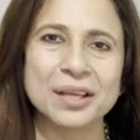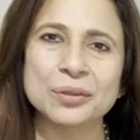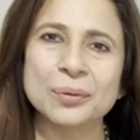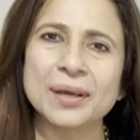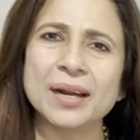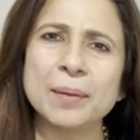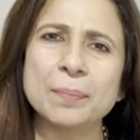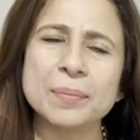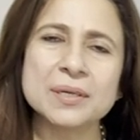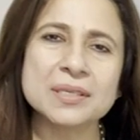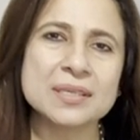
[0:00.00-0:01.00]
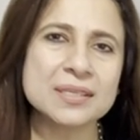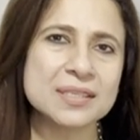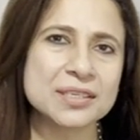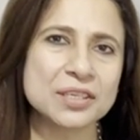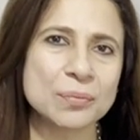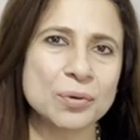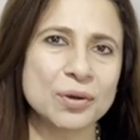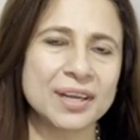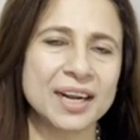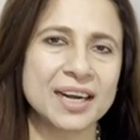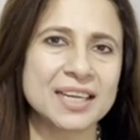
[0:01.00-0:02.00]
तो अगर आप पर्सनल सेशन बुक
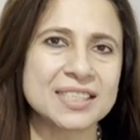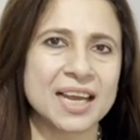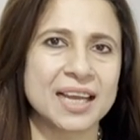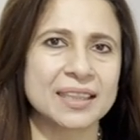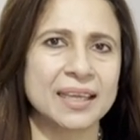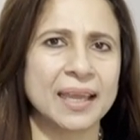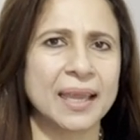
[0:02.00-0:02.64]
कराना चाहते